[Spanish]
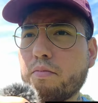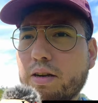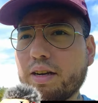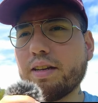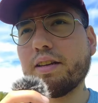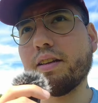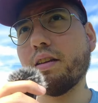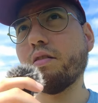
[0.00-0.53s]

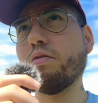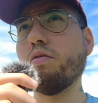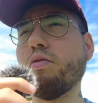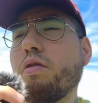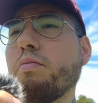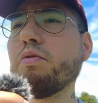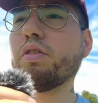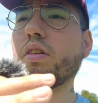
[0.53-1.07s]
¿vale? Y el
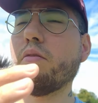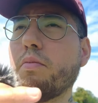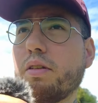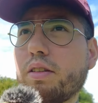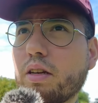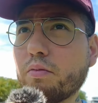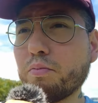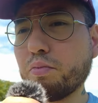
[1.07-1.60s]
RUC, como te he
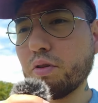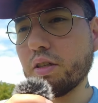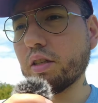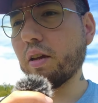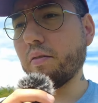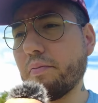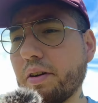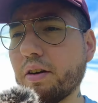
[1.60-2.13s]
comentado,
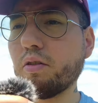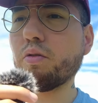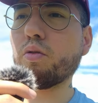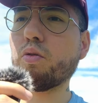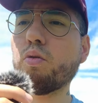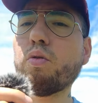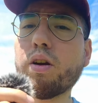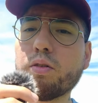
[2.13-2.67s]
puedes abrirlo
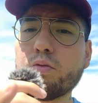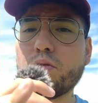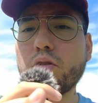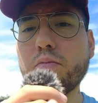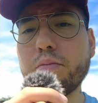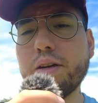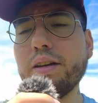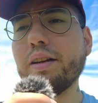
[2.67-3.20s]
RUC a tu
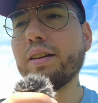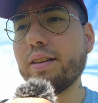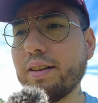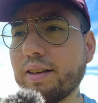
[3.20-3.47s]
nombre,